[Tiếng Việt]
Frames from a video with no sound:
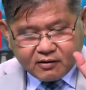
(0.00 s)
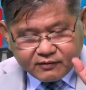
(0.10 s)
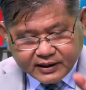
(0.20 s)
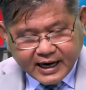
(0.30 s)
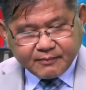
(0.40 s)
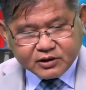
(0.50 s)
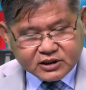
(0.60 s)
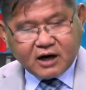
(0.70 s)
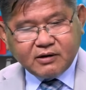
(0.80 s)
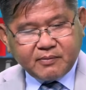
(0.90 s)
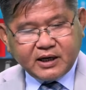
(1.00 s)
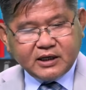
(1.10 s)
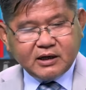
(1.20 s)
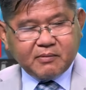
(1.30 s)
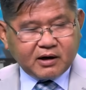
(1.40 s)
Việt Nam nó chơi với Mỹ
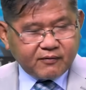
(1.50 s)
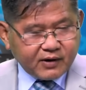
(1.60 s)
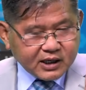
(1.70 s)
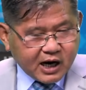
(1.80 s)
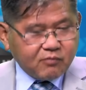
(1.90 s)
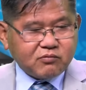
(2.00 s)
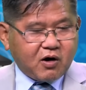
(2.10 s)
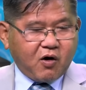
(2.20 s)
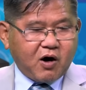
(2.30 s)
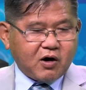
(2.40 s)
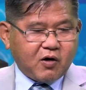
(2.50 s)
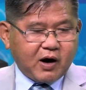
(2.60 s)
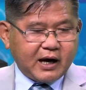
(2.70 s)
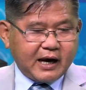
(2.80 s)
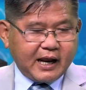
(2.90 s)
nhưng mà nó vẫn không có vâng.
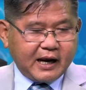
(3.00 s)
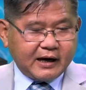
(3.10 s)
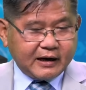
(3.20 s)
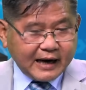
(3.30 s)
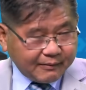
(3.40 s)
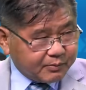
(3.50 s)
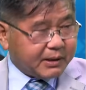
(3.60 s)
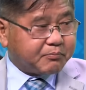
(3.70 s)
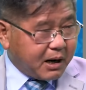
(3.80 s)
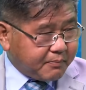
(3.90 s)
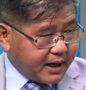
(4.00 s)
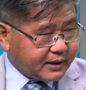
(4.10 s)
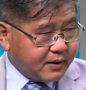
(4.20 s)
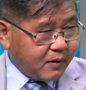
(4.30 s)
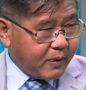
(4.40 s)
gọi là đích thân tổng bí
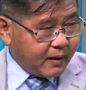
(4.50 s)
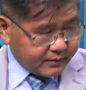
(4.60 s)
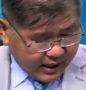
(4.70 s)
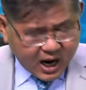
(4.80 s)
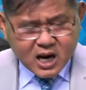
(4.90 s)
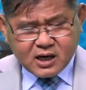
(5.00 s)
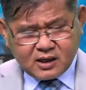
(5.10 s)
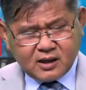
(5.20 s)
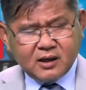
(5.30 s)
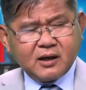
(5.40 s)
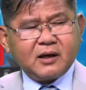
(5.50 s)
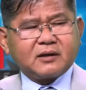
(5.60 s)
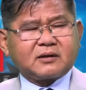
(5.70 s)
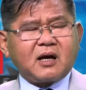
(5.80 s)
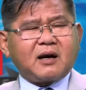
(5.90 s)
thư đến cửa khẩu hữu nghị cơ
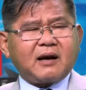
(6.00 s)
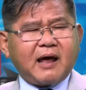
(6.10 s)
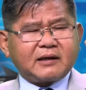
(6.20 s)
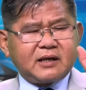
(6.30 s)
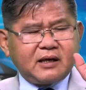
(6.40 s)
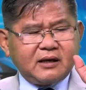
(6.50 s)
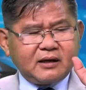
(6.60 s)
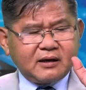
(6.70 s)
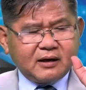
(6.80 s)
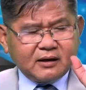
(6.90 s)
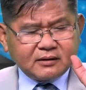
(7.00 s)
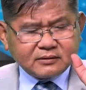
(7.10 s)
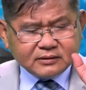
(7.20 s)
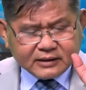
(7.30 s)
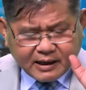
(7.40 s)
mà tức Anh là nha. gì yeah. Dạ. ờ,
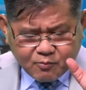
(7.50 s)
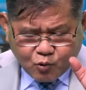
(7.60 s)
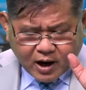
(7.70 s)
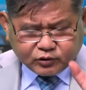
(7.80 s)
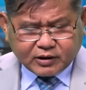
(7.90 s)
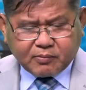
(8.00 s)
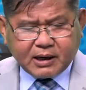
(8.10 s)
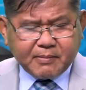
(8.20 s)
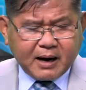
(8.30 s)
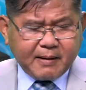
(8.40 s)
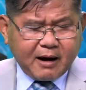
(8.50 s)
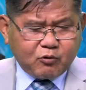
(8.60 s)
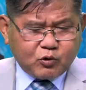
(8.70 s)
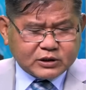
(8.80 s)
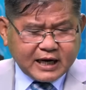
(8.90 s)
ngày hôm qua tôi đọc cái bài báo
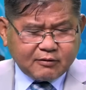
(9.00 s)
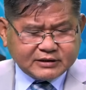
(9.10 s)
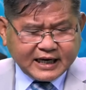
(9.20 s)
của South